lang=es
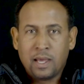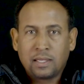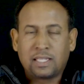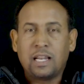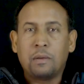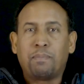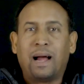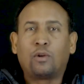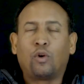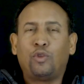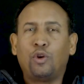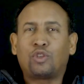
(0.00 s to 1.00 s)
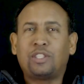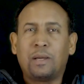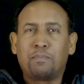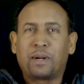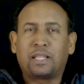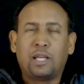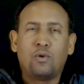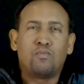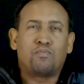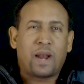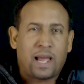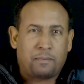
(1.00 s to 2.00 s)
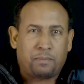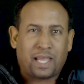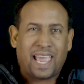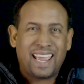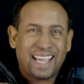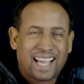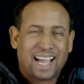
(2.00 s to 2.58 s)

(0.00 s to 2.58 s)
Sin embargo, Dios siempre tiene un plan en